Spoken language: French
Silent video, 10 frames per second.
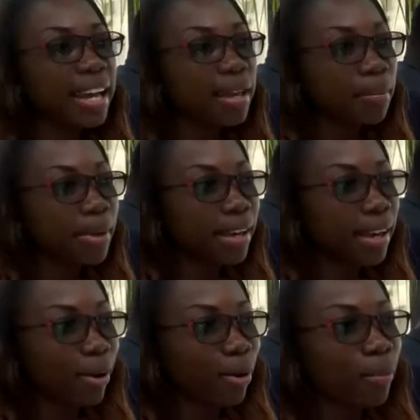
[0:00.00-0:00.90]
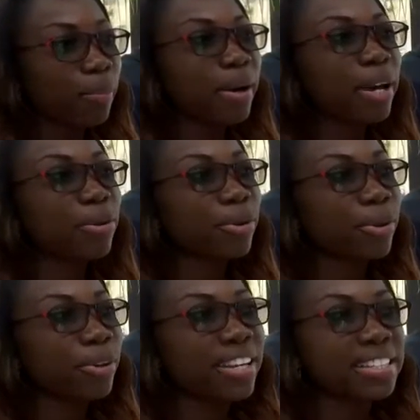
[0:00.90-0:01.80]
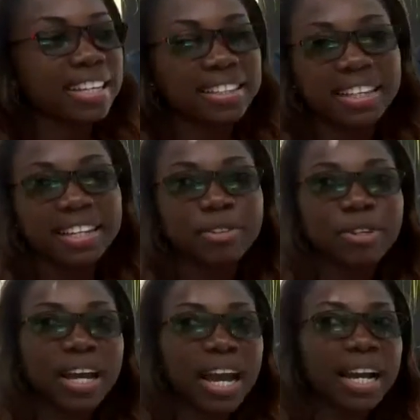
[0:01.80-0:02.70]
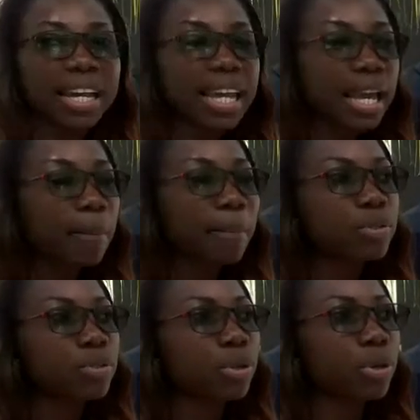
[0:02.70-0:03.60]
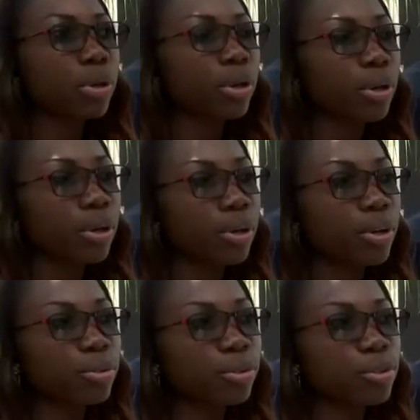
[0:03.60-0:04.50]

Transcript: Elle LMA accompagne euh, les ateliers de carrière parce que euh, nous